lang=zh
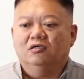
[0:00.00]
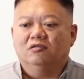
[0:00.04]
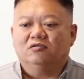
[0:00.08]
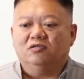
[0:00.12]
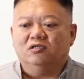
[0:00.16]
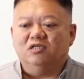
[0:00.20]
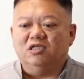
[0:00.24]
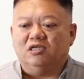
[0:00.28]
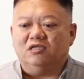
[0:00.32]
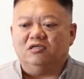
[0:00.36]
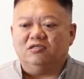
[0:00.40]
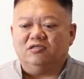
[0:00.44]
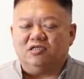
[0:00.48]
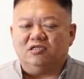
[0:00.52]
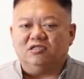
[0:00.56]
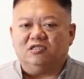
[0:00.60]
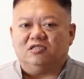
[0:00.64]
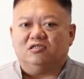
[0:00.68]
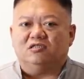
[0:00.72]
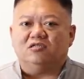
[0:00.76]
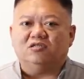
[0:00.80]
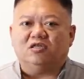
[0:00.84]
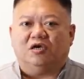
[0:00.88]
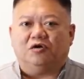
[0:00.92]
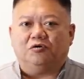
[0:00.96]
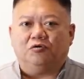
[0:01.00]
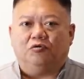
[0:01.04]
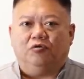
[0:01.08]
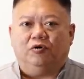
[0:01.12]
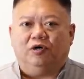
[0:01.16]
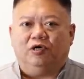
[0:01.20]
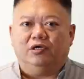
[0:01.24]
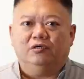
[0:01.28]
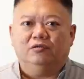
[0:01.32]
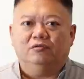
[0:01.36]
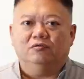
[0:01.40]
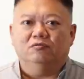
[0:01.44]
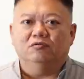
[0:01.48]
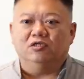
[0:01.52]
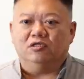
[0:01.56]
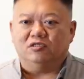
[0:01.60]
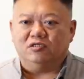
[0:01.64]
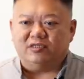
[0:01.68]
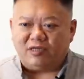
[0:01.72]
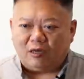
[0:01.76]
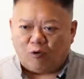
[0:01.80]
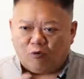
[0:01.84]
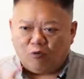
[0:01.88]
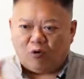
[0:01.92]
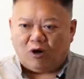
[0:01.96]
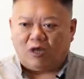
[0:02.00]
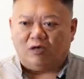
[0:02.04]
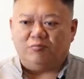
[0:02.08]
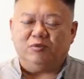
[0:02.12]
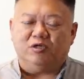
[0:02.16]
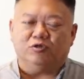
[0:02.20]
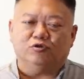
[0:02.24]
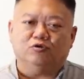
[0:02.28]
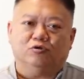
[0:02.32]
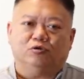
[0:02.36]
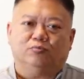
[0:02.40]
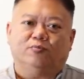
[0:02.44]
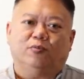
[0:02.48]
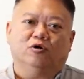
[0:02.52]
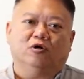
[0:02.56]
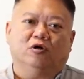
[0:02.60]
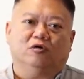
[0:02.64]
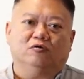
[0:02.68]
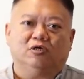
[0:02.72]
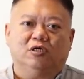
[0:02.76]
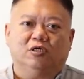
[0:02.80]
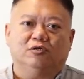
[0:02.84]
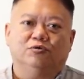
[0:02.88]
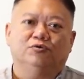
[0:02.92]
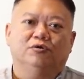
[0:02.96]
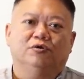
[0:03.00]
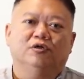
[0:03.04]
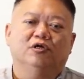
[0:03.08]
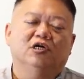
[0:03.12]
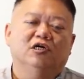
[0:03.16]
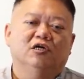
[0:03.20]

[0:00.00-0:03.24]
你自己是天魁，你在外面就会碰到天月；